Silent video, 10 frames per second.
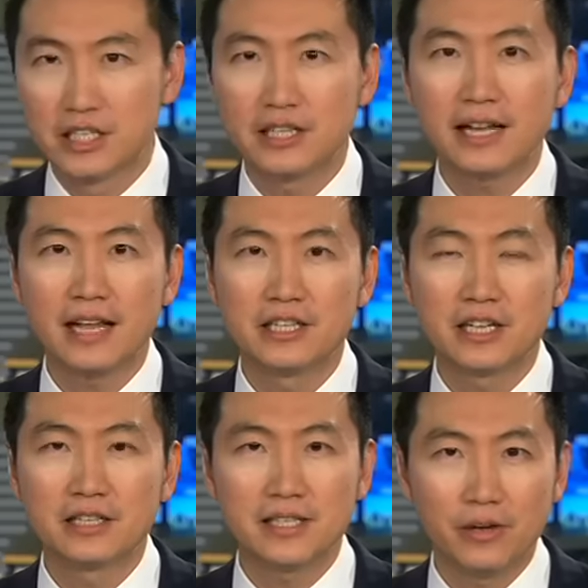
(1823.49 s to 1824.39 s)
时事大谈》
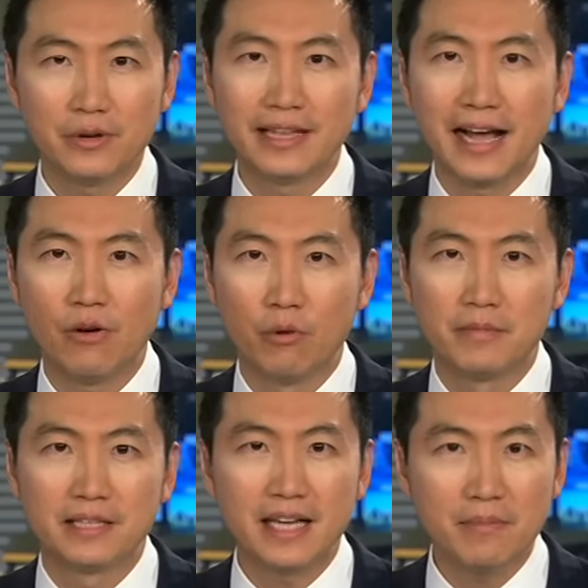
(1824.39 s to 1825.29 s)
是个自由论坛，我们
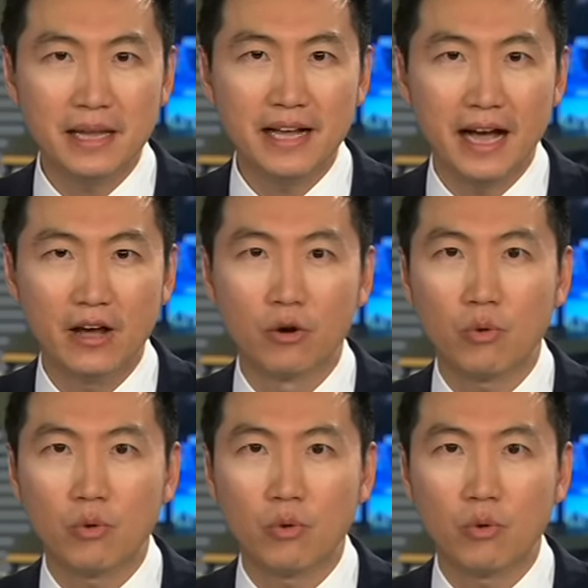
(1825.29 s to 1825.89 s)
的嘉宾还有